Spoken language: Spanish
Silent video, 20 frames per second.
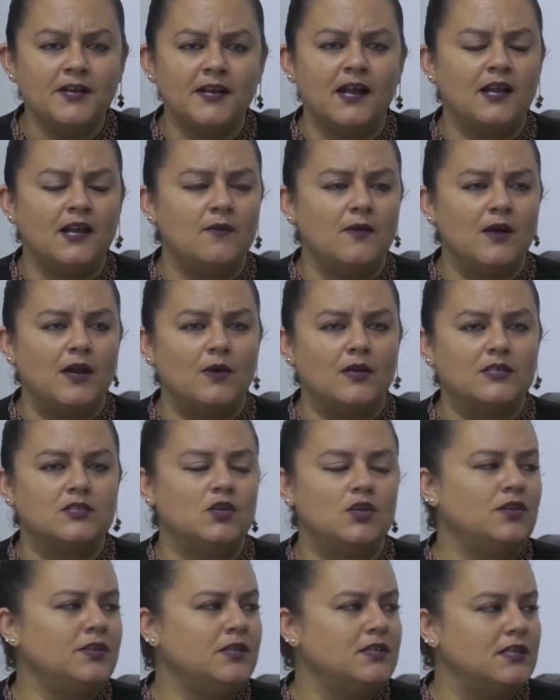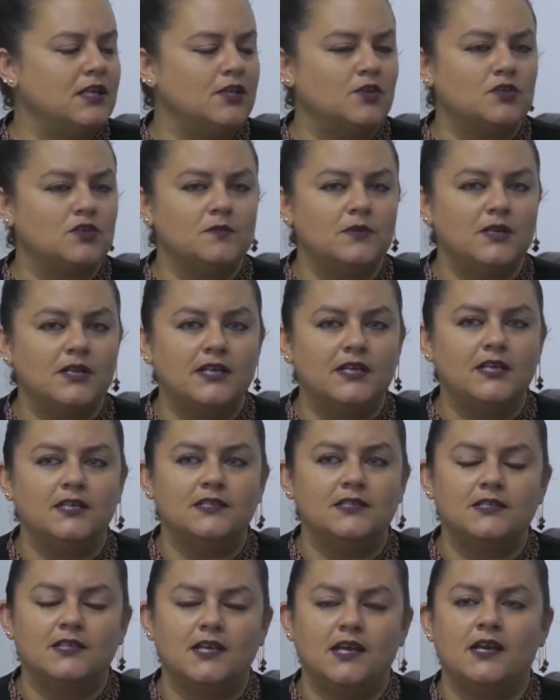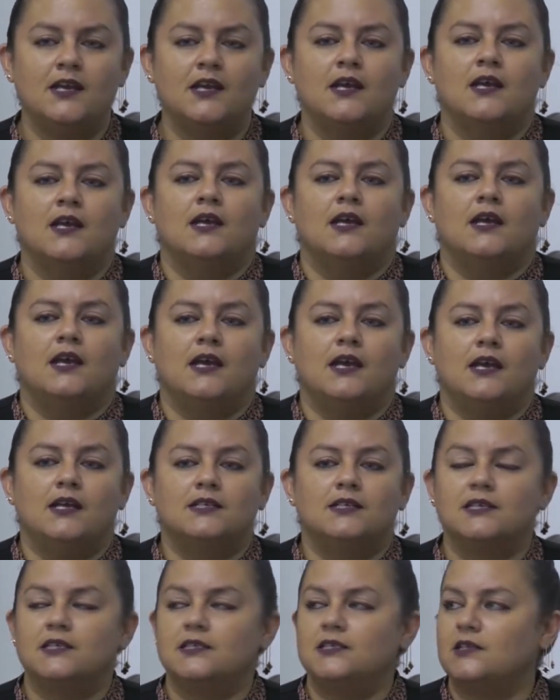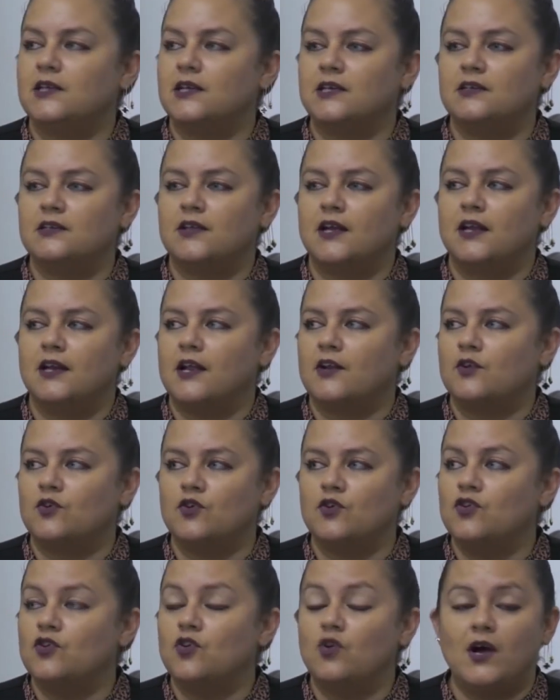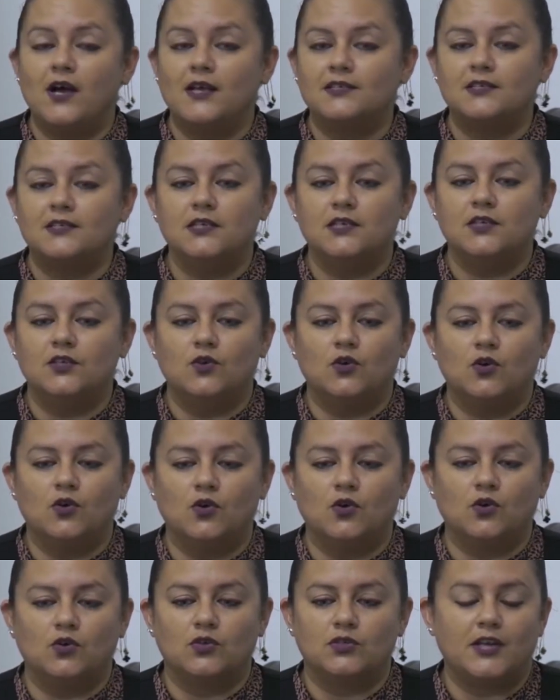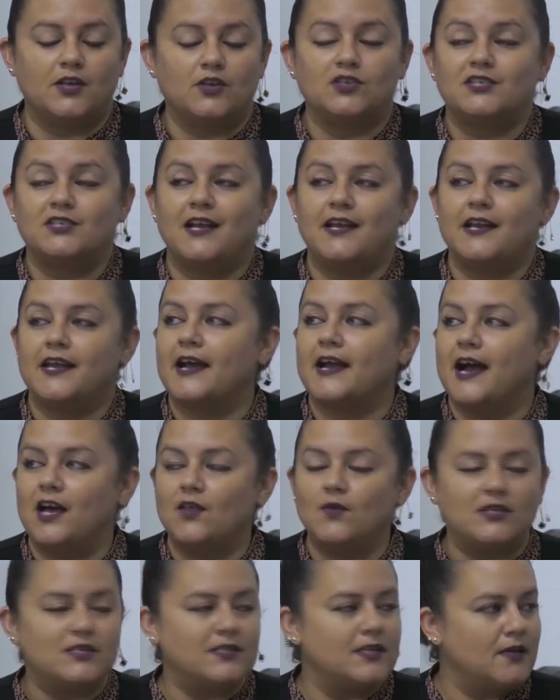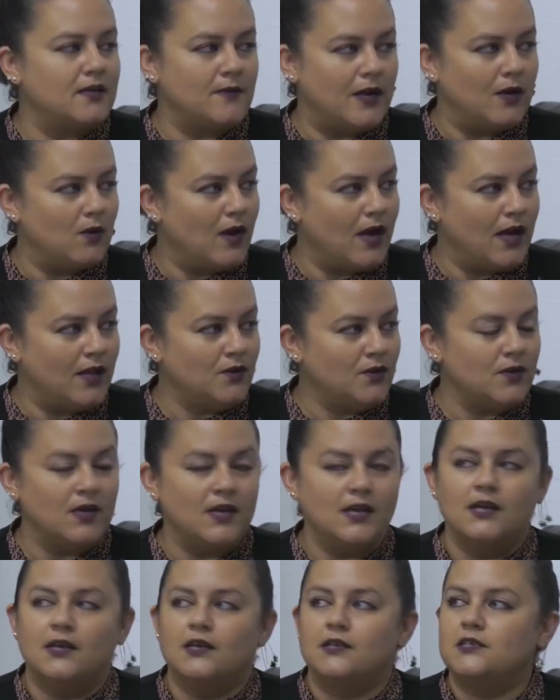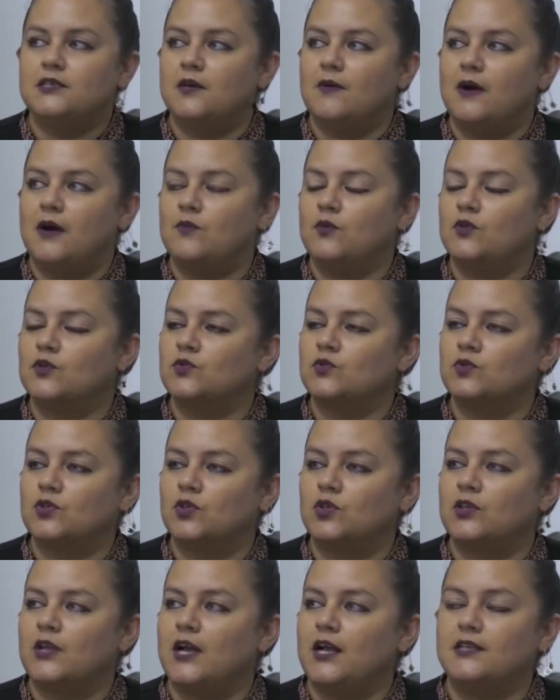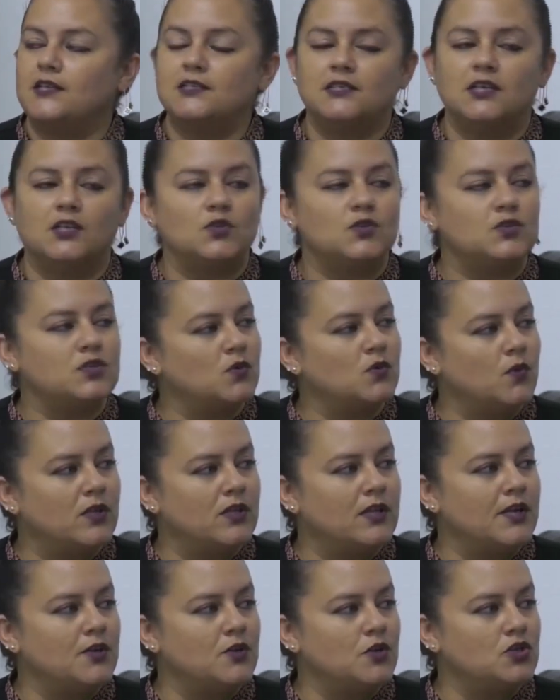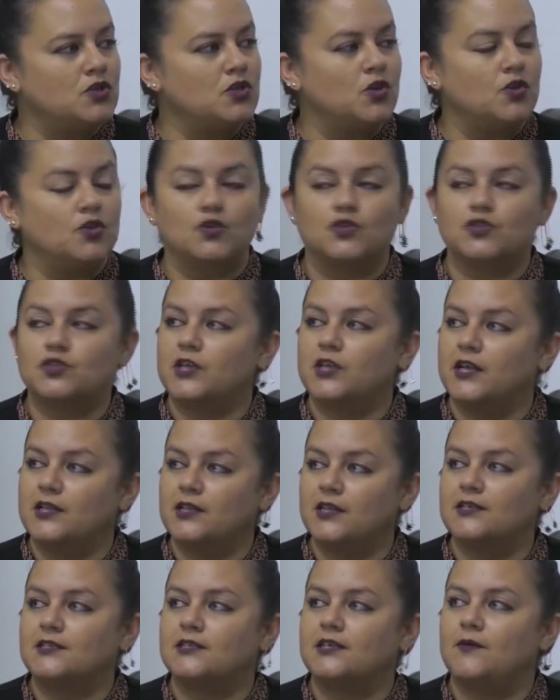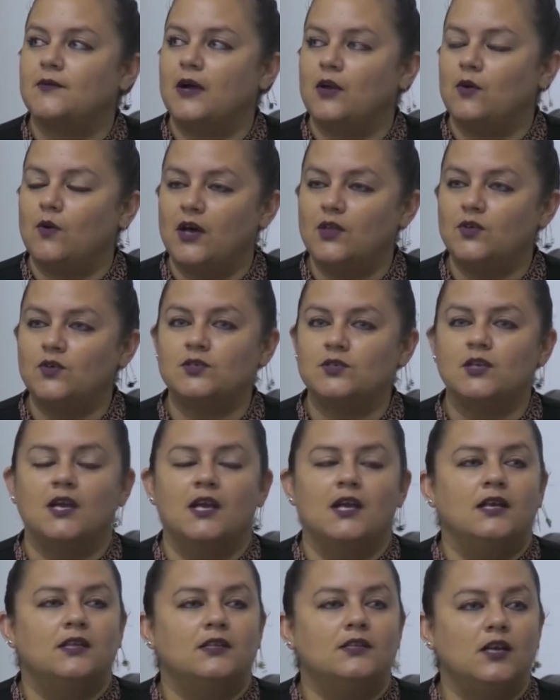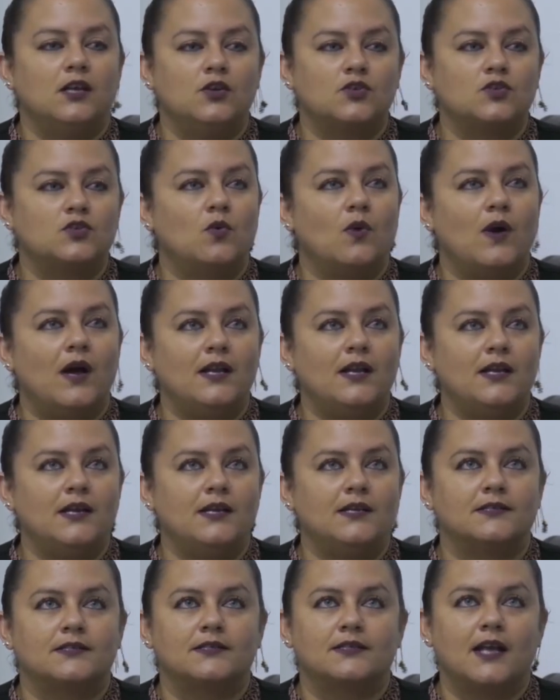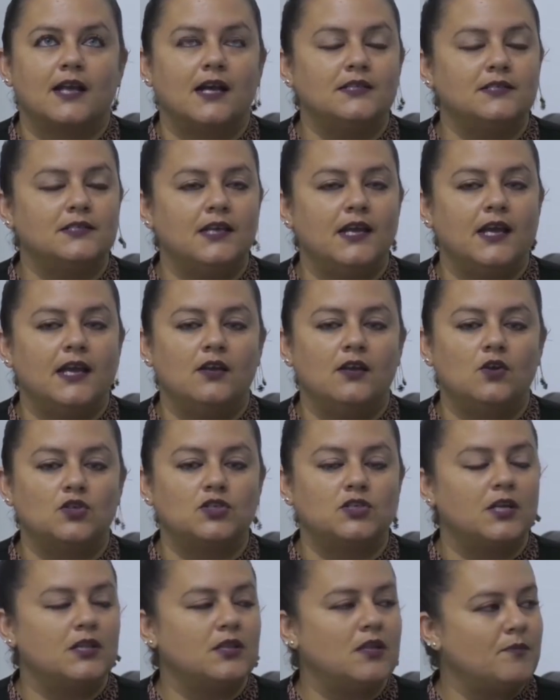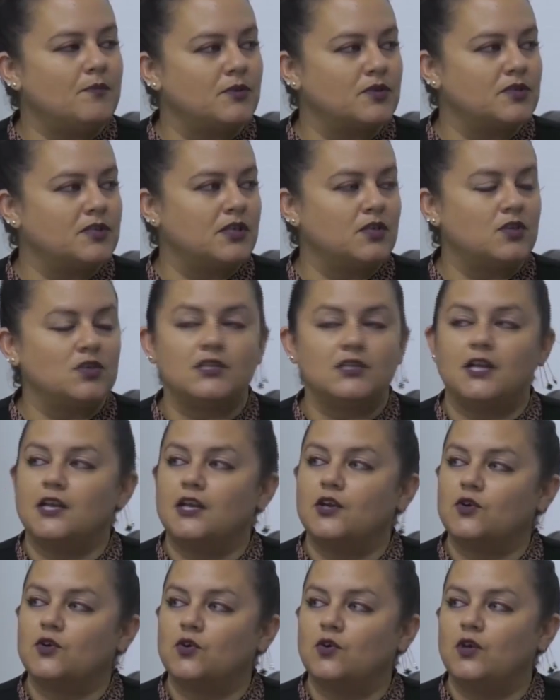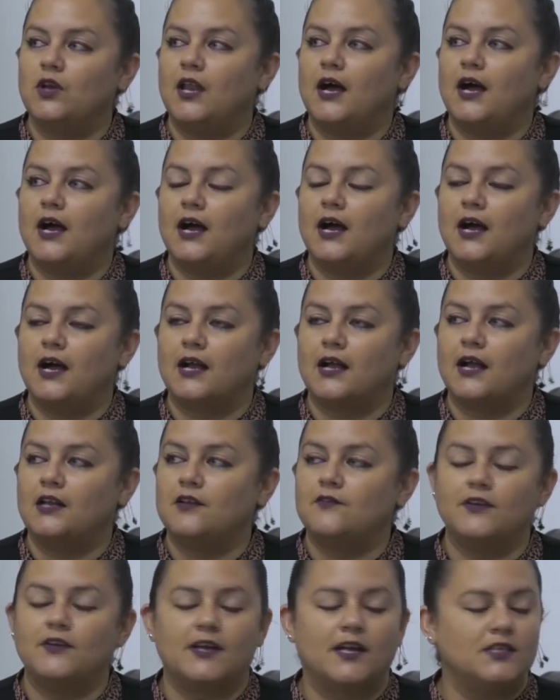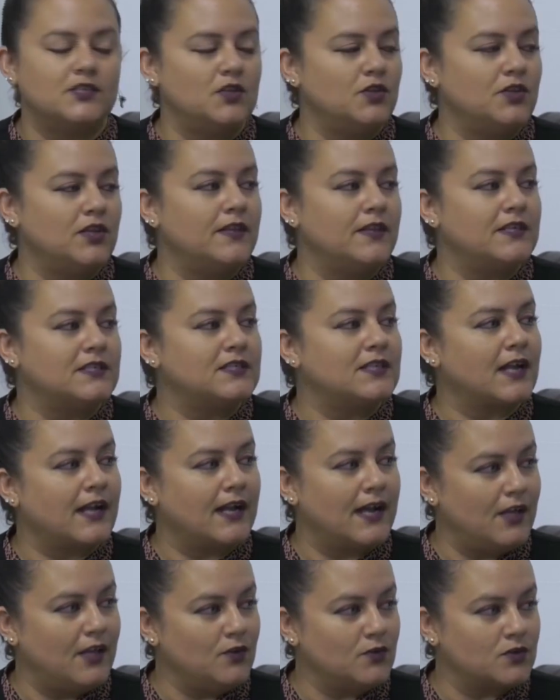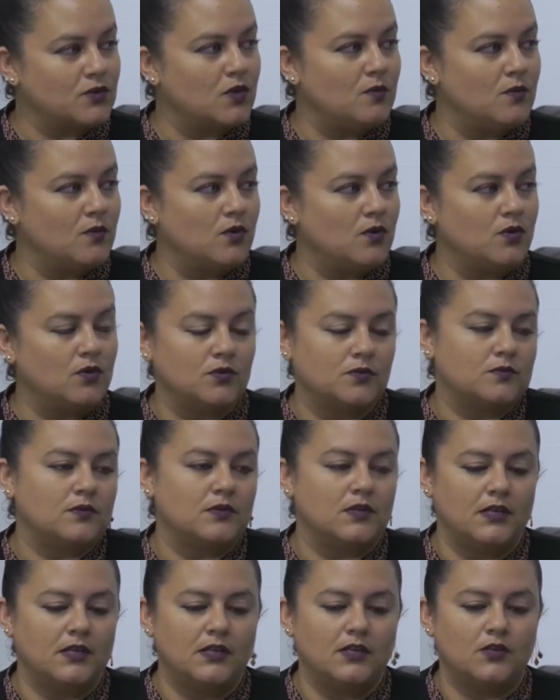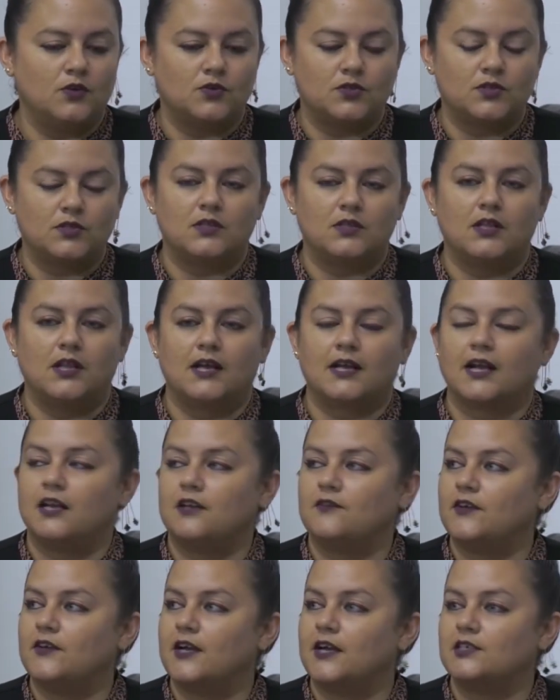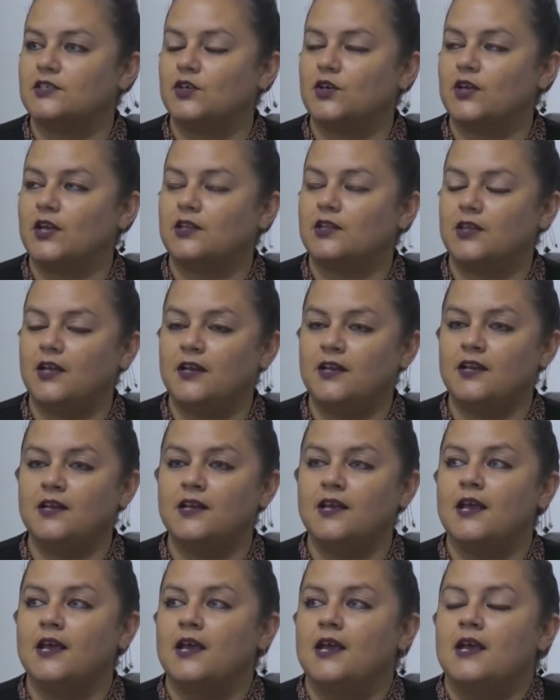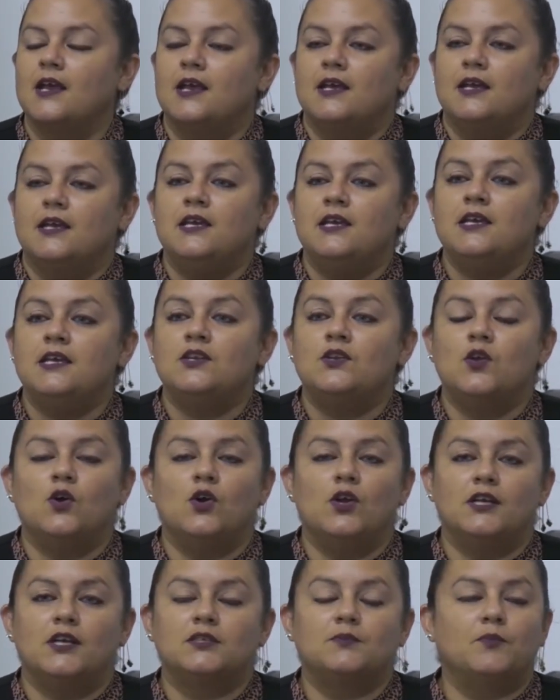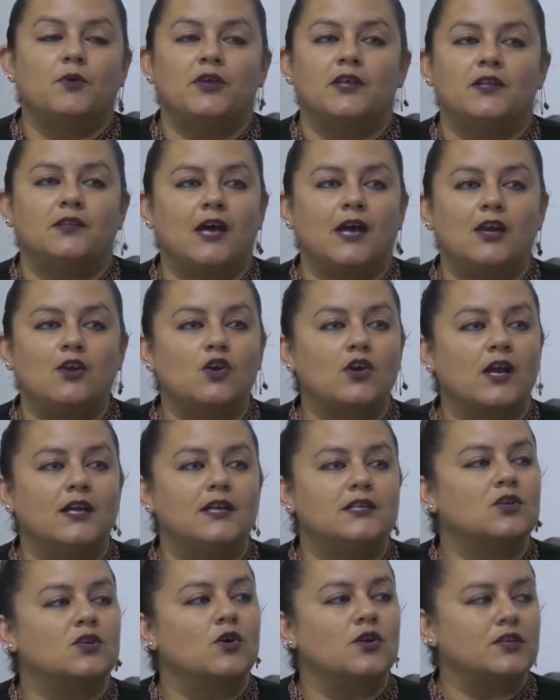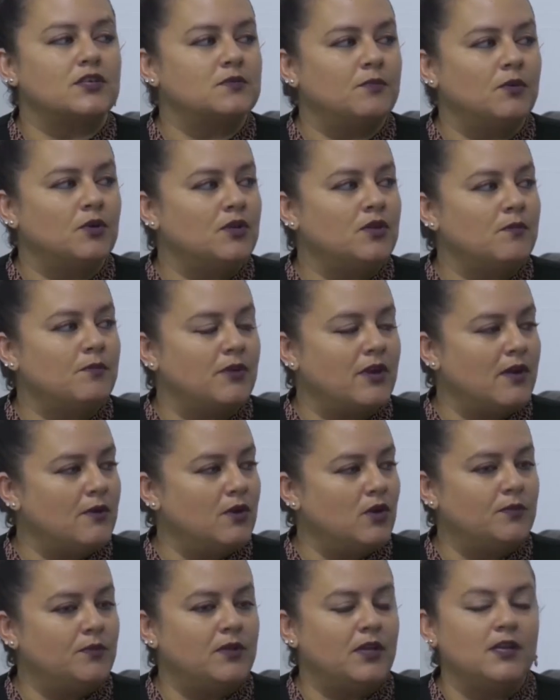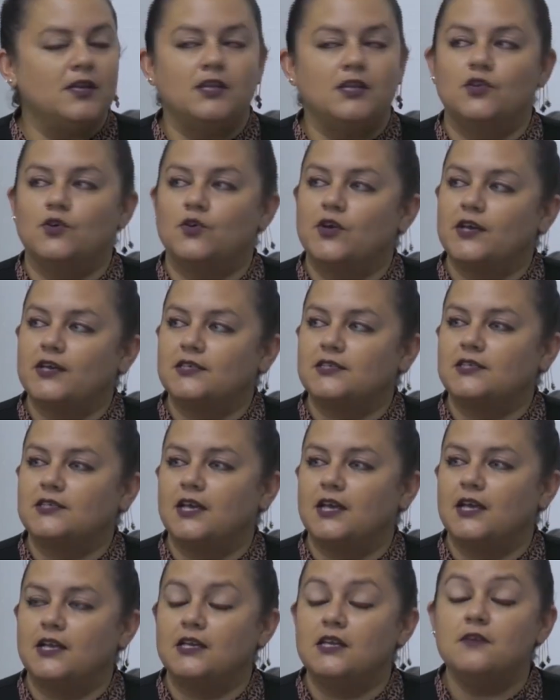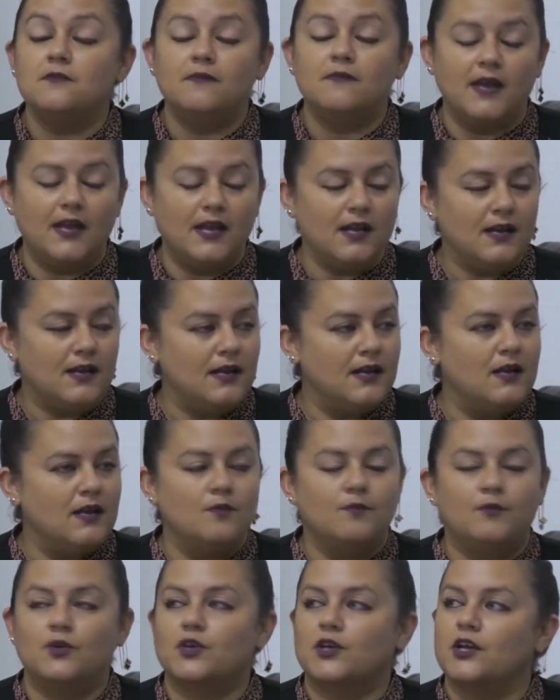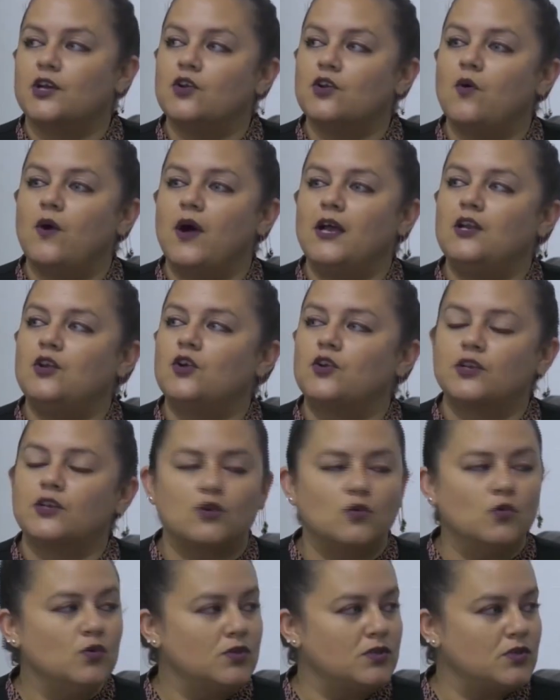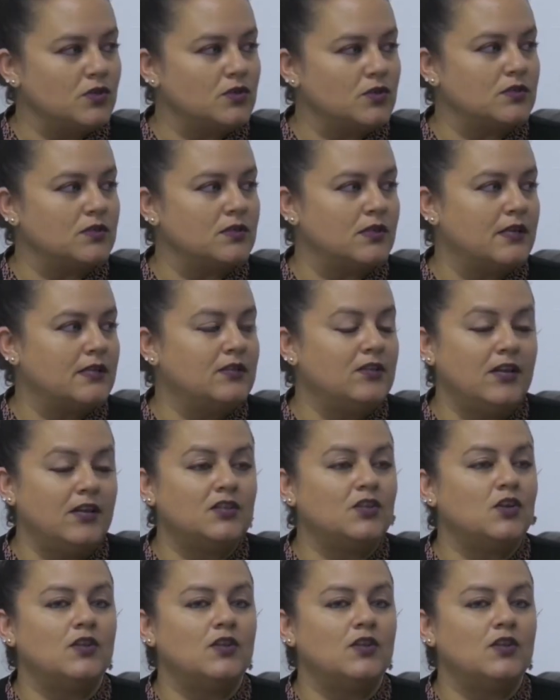Te aplican la evaluación desde el 2015, el CECITE de Quintana Roo no ha sido, o sea, no se ha negado a ser evaluado, llevamos un total de 158 docentes evaluados, de los cuales casi el 80% salieron con la calificación de destacados, como los, la calificación que tienen y no les pueden dar lo que les corresponde por haber obtenido ese nivel porque no hay los recursos.